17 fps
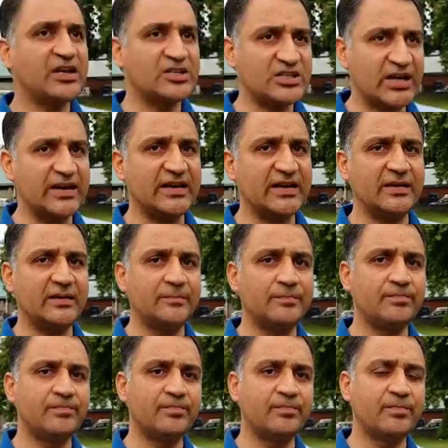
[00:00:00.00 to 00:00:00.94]
शाही
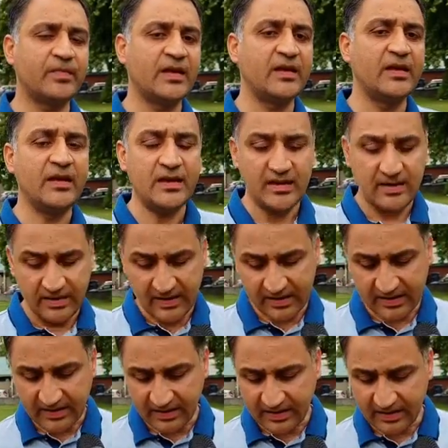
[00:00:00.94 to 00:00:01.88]
ने
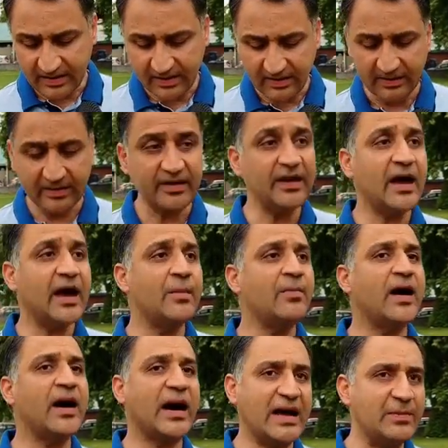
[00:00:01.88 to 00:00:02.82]
कहा कि
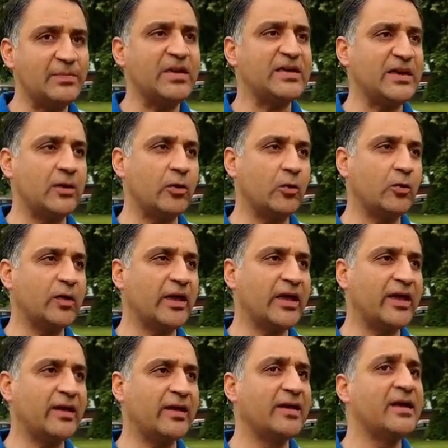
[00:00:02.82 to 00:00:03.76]
हम आईबी के लोग
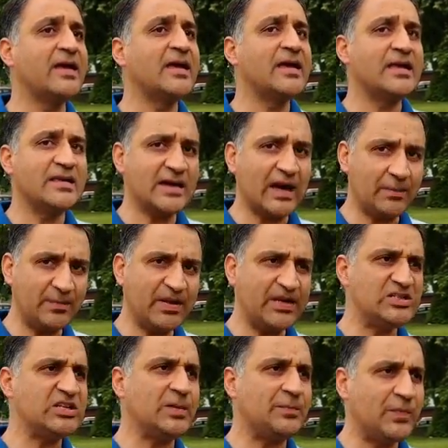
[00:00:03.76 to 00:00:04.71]
हैं या
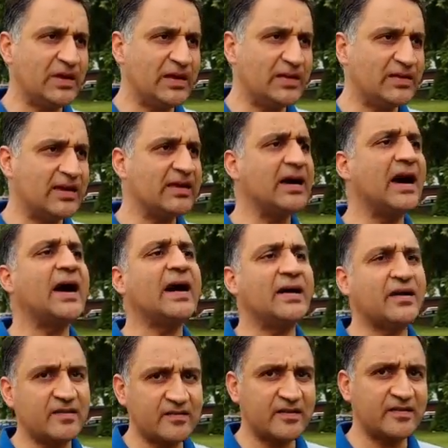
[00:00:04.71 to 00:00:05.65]
बीजेपी के या
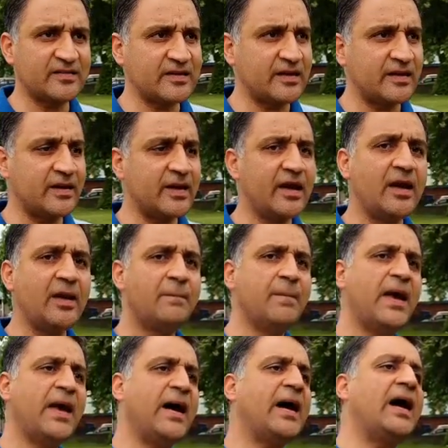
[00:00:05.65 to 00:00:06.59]
आरएसएस के
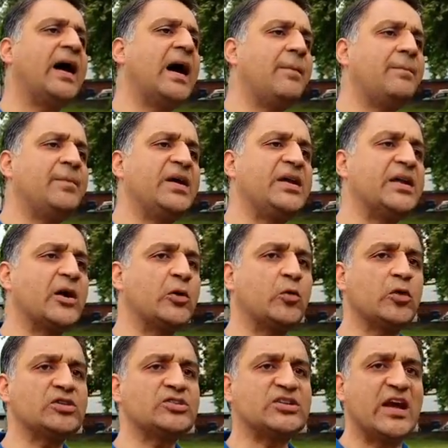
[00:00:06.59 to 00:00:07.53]
मैं आप मीडिया
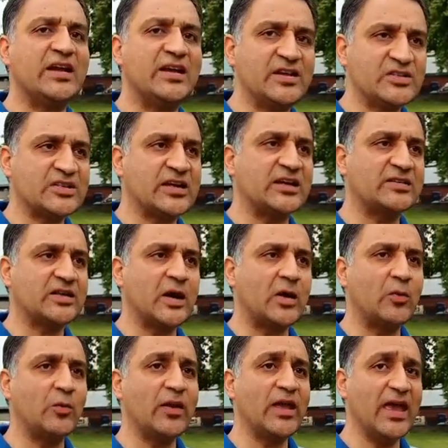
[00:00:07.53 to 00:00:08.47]
को चैलेंज करता
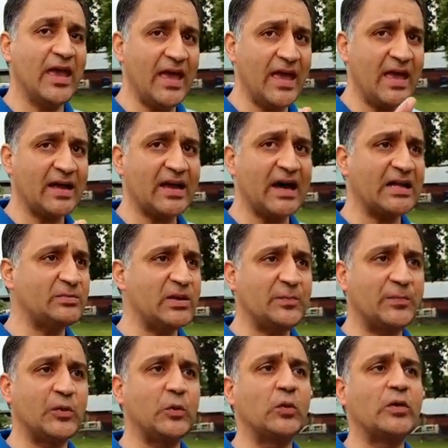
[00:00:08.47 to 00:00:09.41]
हूं एक आदमी
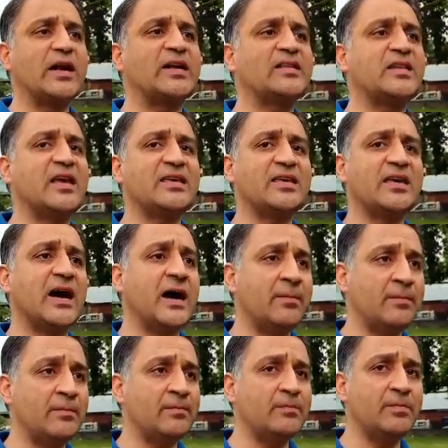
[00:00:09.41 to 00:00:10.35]
प्रूव कर दे कि
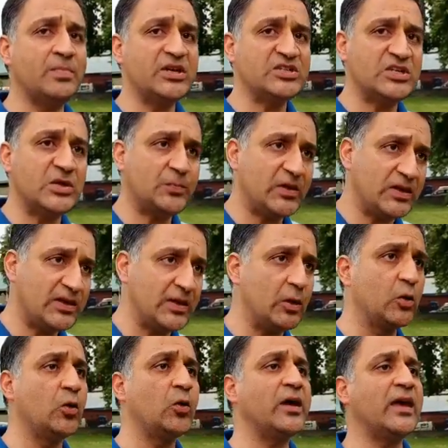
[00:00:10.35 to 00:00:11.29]
हम बीजेपी के
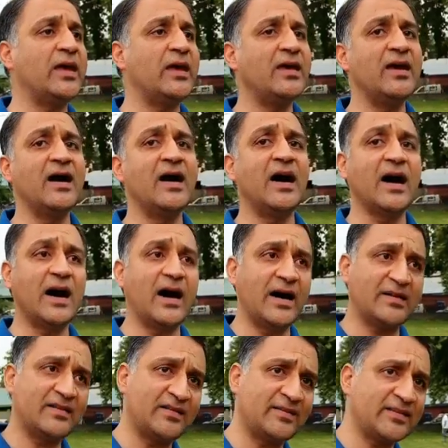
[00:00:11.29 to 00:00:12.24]
लोग हैं
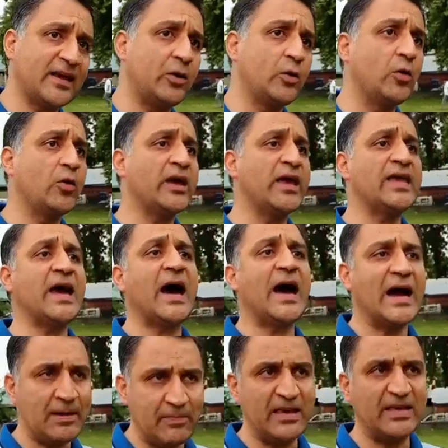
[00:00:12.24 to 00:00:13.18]
आर के लोग हैं या
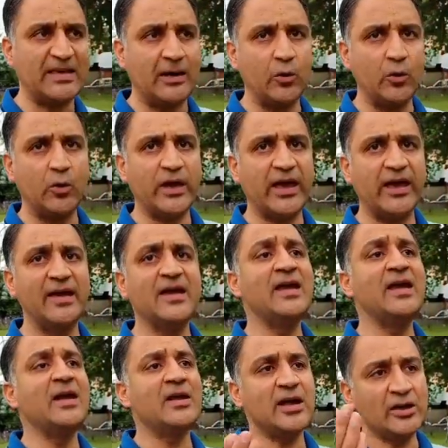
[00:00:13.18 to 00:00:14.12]
आई के लोग हैं
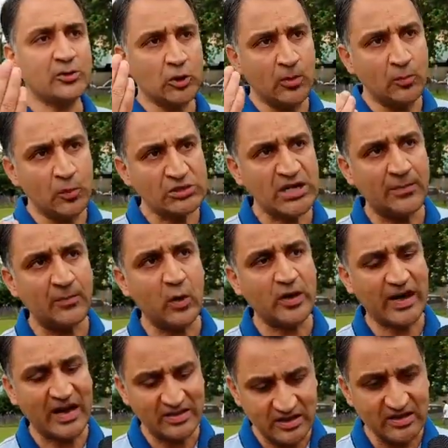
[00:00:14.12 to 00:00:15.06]
नहीं तो मुझे
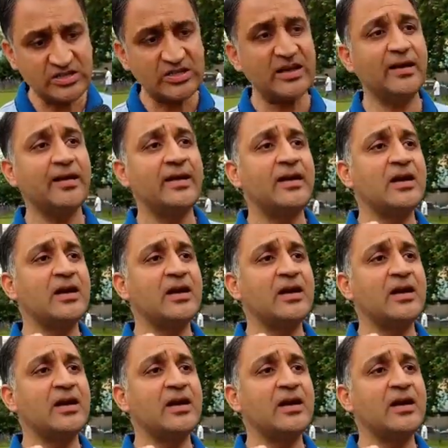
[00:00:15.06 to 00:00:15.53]
मौका दीजिए